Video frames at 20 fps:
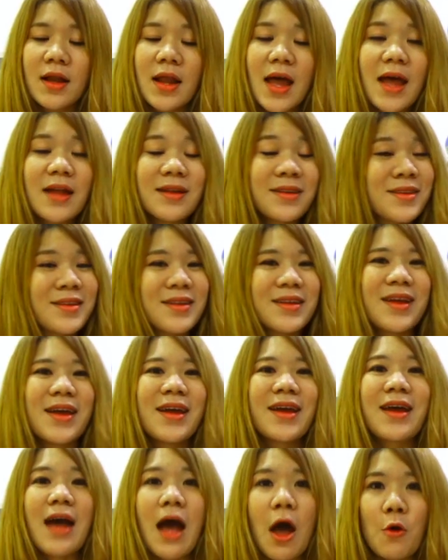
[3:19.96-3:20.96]
และ
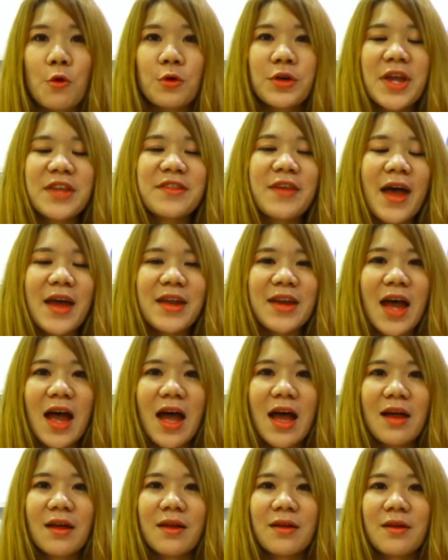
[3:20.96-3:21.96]
เขาในฐานะ
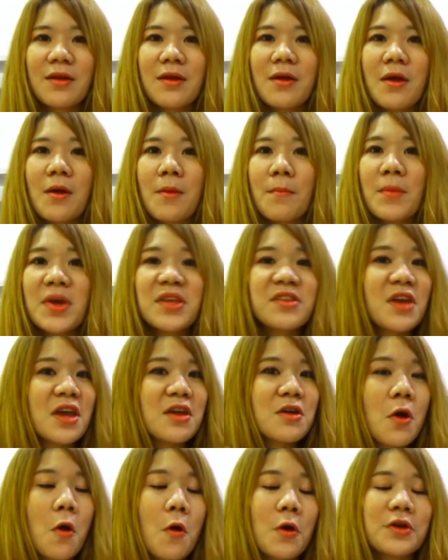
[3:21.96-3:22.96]
ไม่ใช่
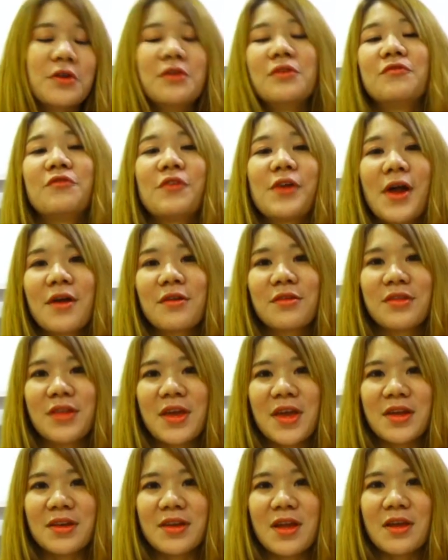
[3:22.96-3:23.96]
คนฝรั่งเศ
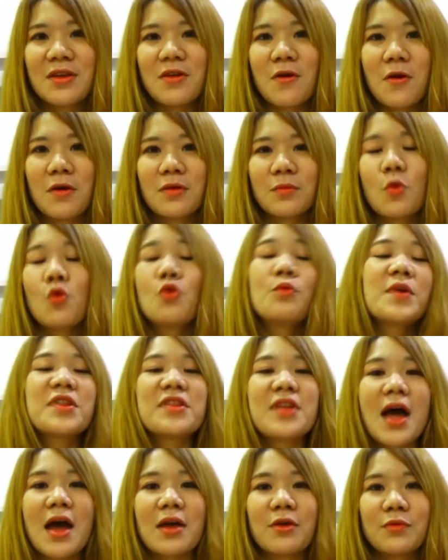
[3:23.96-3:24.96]
สแน่นอนพูดภา
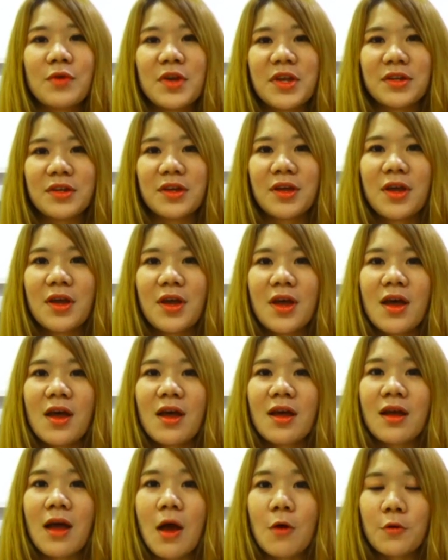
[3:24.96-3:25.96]
ษาอังกฤษ
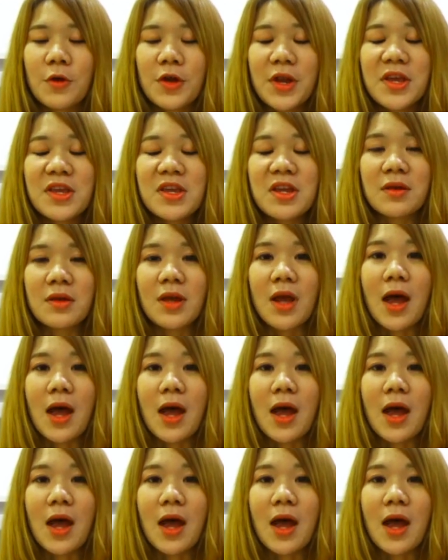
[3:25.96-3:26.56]
เขาก็ได้ยิน